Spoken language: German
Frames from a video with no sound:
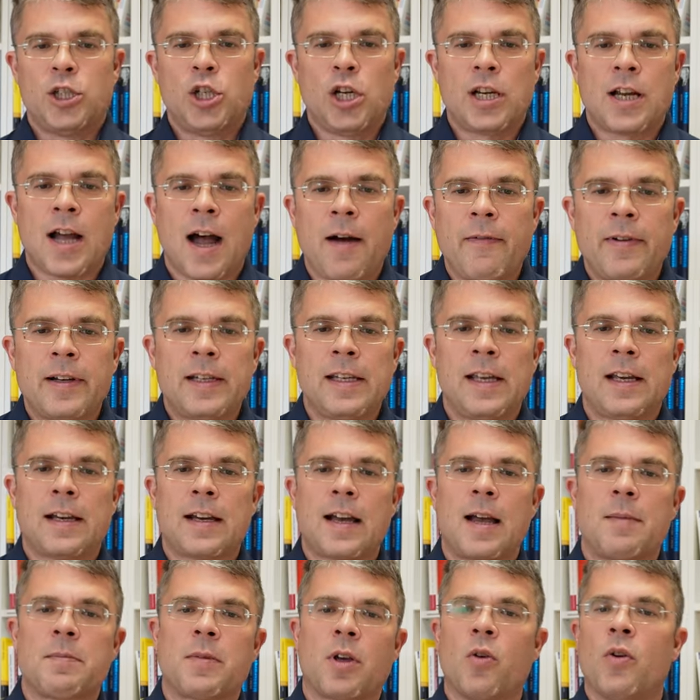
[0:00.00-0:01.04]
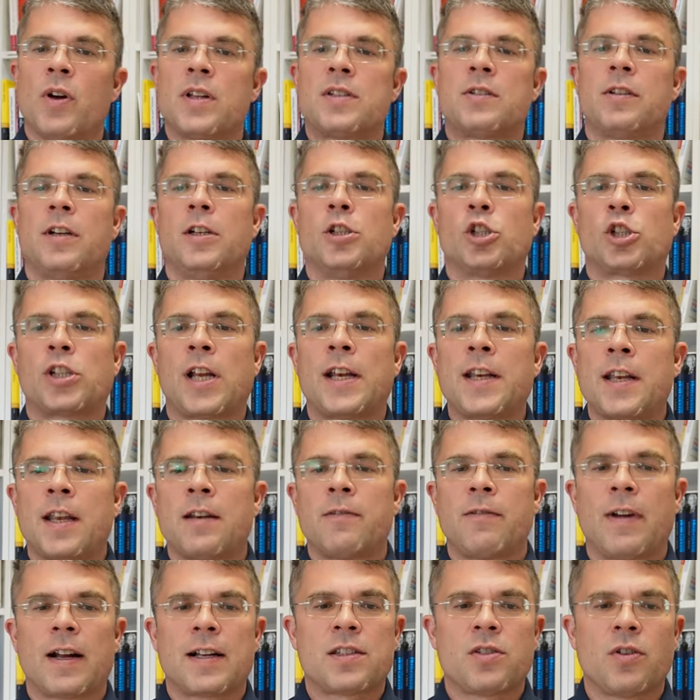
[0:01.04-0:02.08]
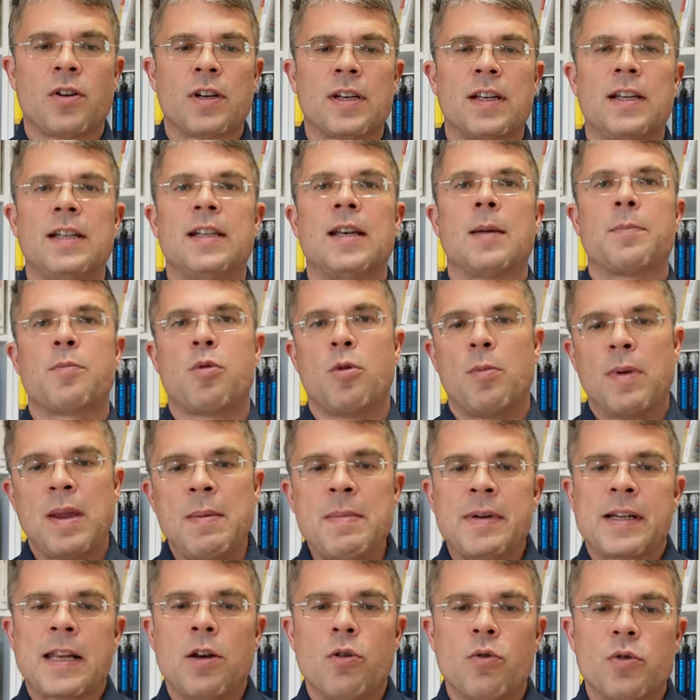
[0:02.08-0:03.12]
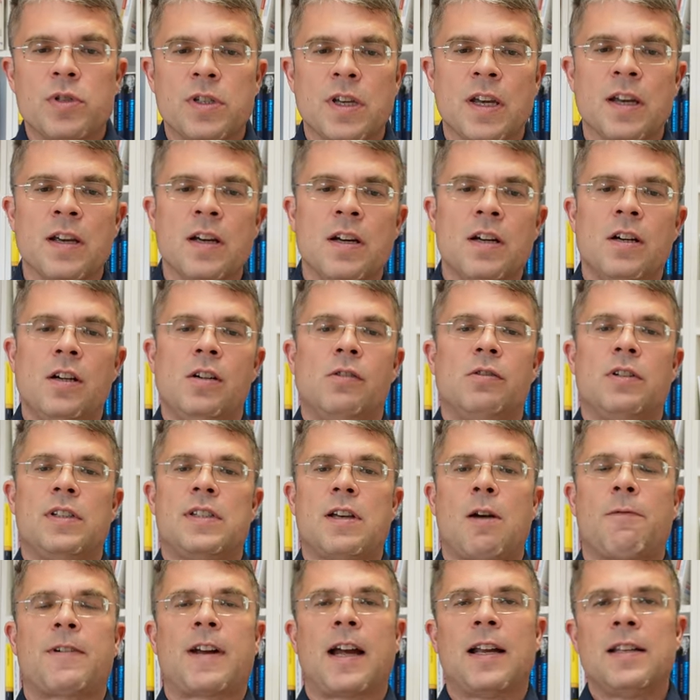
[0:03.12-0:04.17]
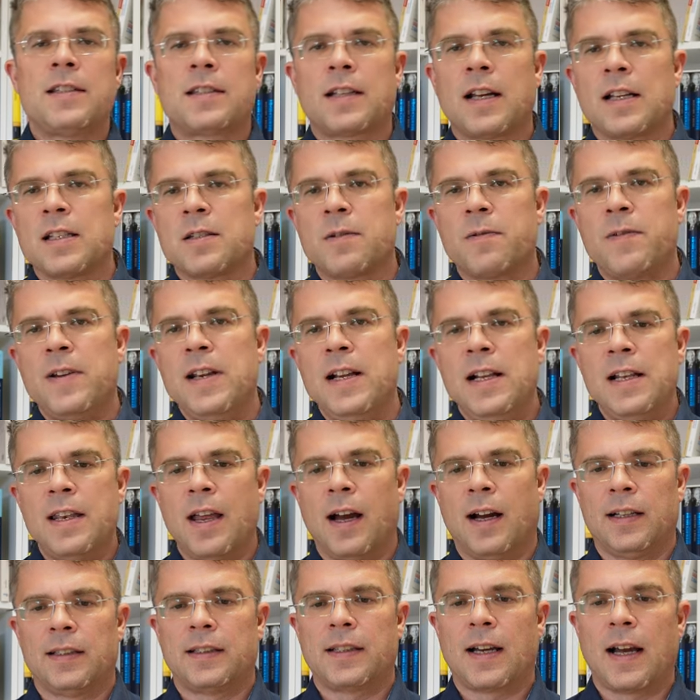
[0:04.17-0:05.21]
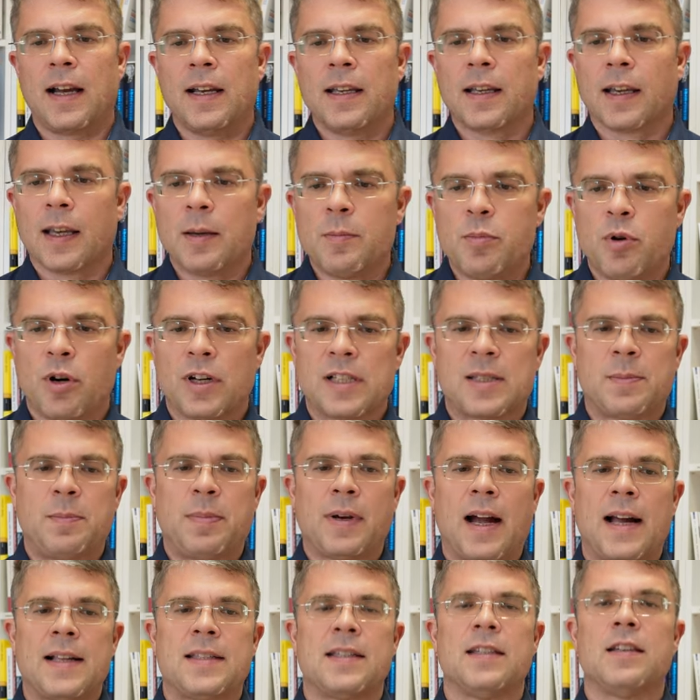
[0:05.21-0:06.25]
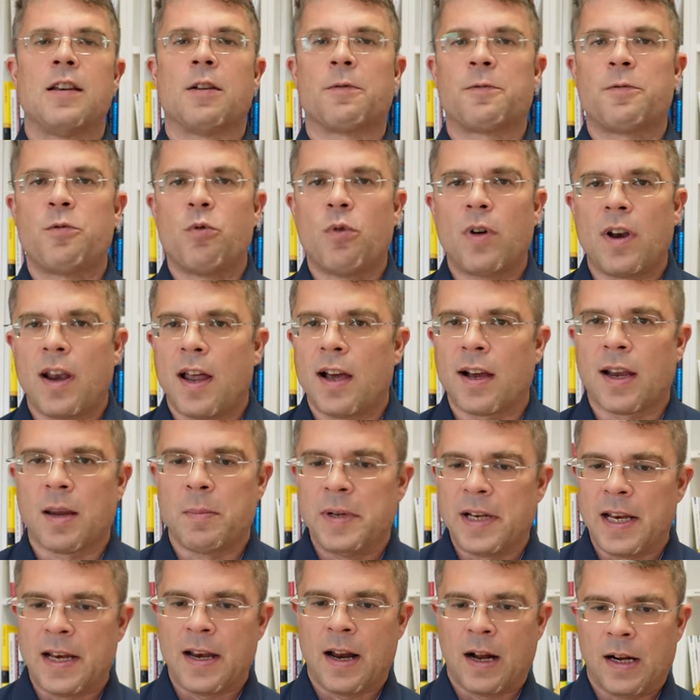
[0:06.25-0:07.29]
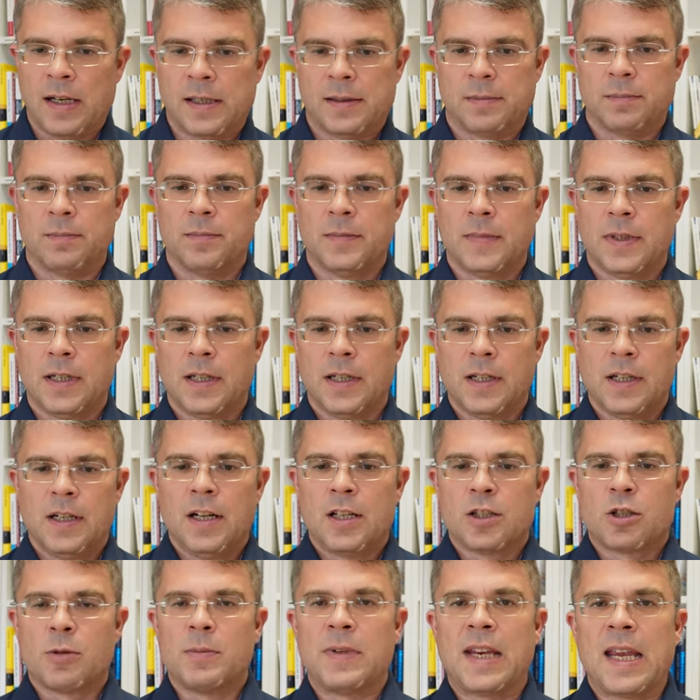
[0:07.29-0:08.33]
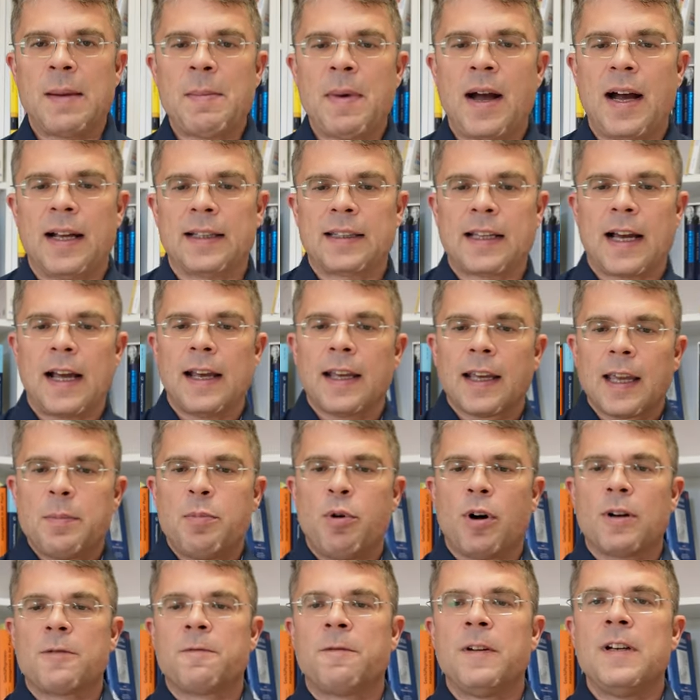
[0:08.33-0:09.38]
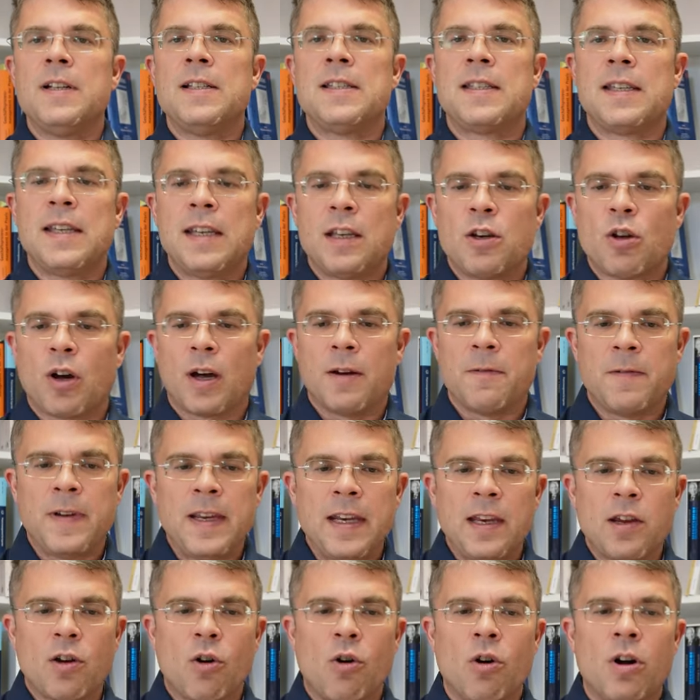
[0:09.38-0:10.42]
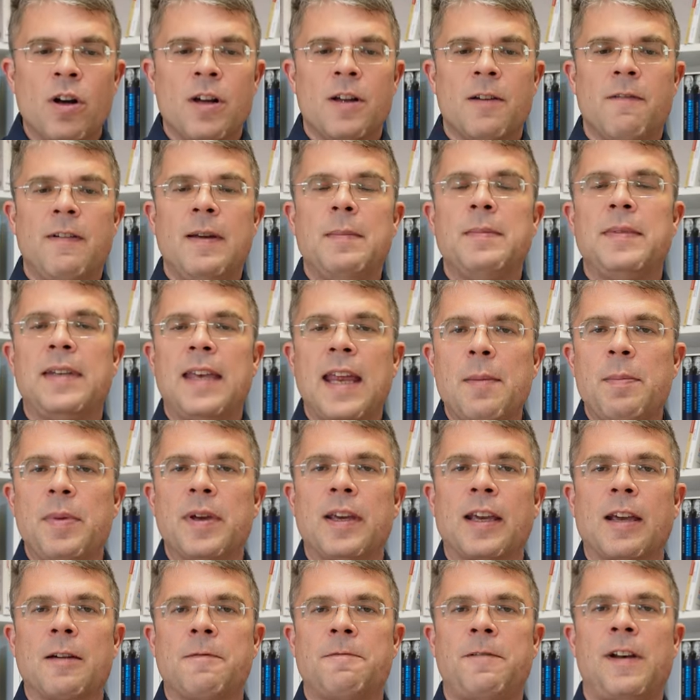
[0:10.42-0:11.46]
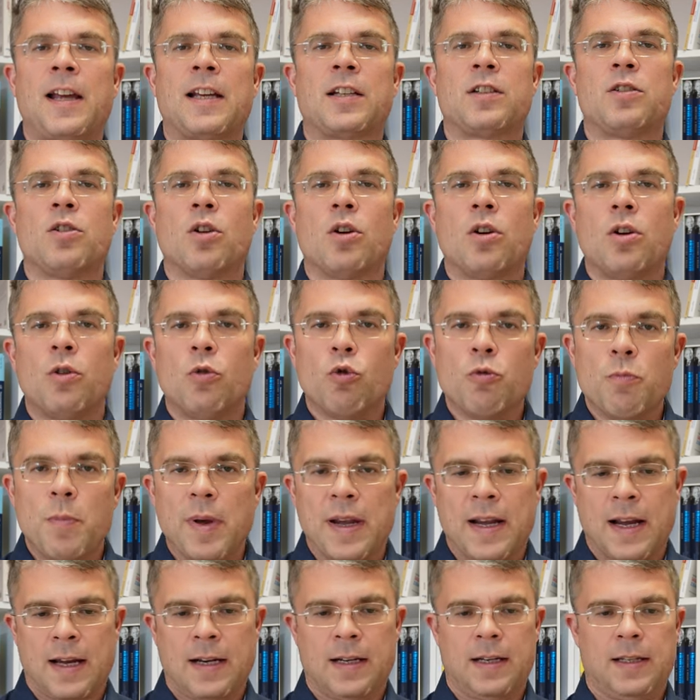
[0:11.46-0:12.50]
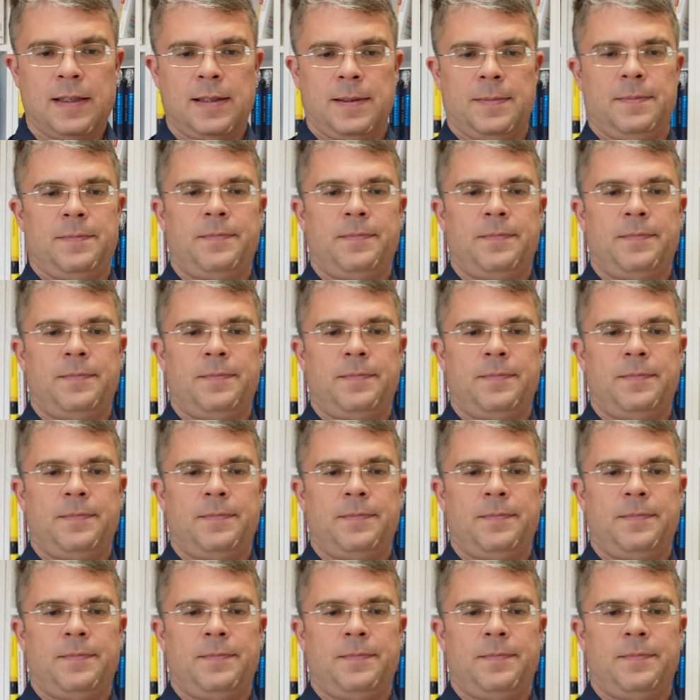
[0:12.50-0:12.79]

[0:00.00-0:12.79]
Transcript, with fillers: Ishikawa-Diagramm gehört zu den Standardwerkzeugen in der Problemanalyse und ist auf ganz, ganz vielen A3-Reports bereits in der Vorlage mit enthalten. Zum Thema A3-Report finden Sie hier noch ein Video, wem der Begriff vielleicht noch unbekannt ist.